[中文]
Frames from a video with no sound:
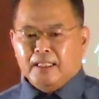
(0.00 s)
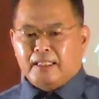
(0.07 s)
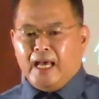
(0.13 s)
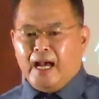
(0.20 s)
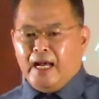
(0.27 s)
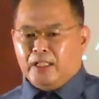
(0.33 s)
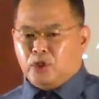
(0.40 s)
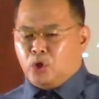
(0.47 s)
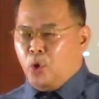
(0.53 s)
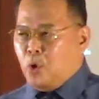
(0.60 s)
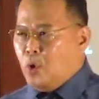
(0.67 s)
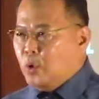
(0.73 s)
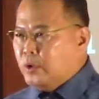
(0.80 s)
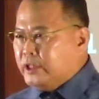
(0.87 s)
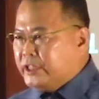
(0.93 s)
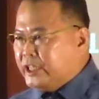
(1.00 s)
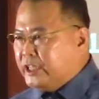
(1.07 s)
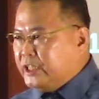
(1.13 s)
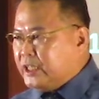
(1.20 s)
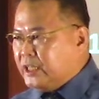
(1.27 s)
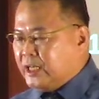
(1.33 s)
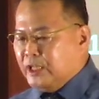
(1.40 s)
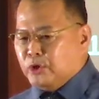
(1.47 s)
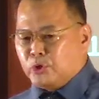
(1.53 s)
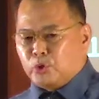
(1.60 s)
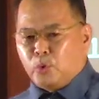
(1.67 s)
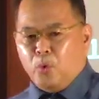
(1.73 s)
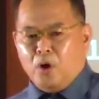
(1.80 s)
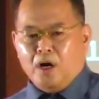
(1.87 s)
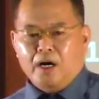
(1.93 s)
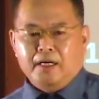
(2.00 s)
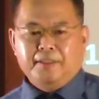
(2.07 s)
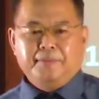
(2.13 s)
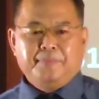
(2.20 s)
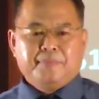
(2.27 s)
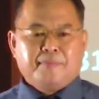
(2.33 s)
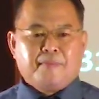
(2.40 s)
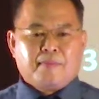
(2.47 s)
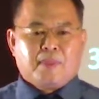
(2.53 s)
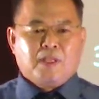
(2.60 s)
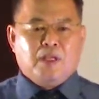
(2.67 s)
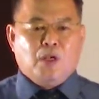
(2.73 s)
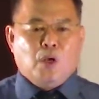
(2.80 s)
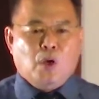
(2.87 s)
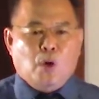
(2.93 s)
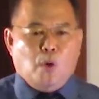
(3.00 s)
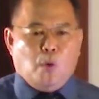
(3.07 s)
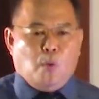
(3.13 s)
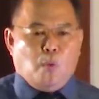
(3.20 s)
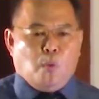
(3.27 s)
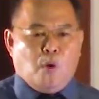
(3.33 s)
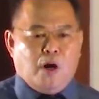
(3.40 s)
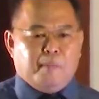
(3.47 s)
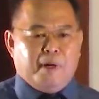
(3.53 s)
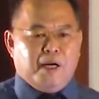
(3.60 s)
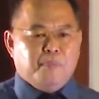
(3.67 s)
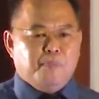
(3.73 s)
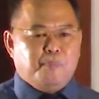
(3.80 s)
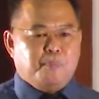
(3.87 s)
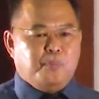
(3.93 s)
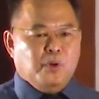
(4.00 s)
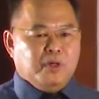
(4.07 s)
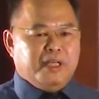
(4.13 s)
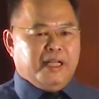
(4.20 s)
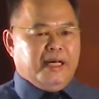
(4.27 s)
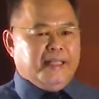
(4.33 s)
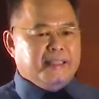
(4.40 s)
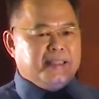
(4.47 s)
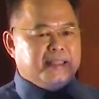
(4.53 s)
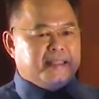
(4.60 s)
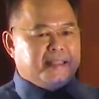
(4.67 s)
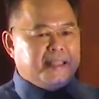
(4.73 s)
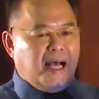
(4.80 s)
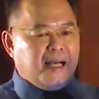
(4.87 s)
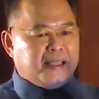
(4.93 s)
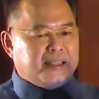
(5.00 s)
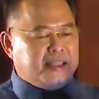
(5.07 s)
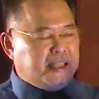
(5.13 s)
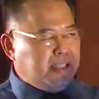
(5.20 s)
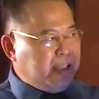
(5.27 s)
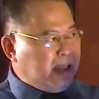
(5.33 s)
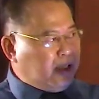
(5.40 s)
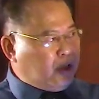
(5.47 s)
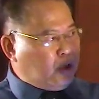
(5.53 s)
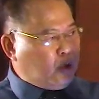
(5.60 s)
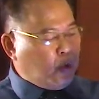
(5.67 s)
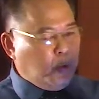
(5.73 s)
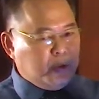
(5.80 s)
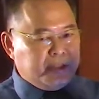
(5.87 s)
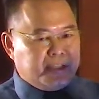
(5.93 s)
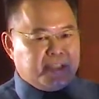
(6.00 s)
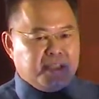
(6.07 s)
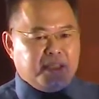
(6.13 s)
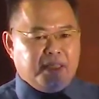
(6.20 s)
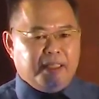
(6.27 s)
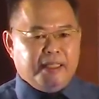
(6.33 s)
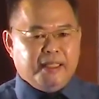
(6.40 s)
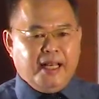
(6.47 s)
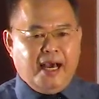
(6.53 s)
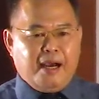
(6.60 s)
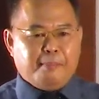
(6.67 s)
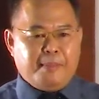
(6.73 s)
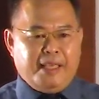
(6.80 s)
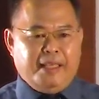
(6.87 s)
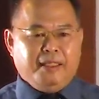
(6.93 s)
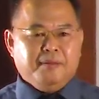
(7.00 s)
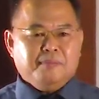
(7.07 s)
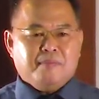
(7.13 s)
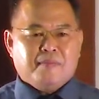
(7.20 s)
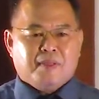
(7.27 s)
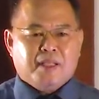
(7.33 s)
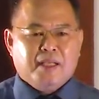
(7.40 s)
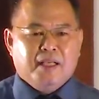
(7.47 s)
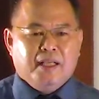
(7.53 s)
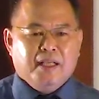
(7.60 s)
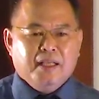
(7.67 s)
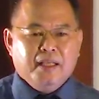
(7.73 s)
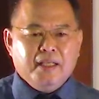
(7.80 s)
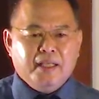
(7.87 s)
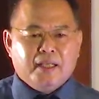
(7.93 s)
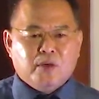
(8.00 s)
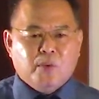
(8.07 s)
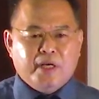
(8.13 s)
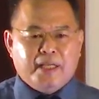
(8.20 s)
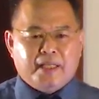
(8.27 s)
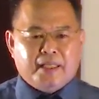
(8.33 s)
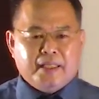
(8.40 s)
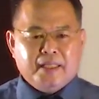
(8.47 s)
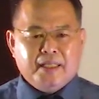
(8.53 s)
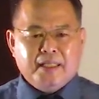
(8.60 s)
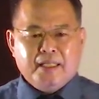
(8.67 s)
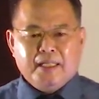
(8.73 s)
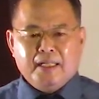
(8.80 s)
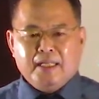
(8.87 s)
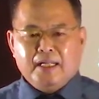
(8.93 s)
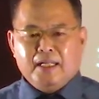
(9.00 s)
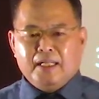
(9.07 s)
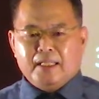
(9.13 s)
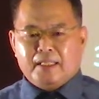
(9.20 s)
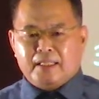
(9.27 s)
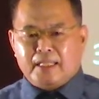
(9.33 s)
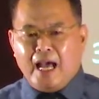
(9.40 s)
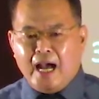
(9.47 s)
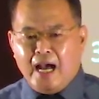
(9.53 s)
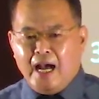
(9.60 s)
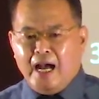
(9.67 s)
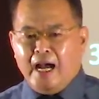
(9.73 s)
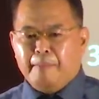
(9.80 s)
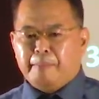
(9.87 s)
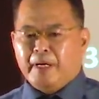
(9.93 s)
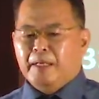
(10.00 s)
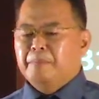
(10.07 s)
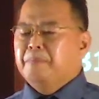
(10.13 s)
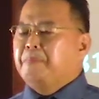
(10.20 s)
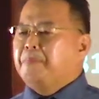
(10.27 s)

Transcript: 他同去的人说：“我们不能上去攻击那民，因为他们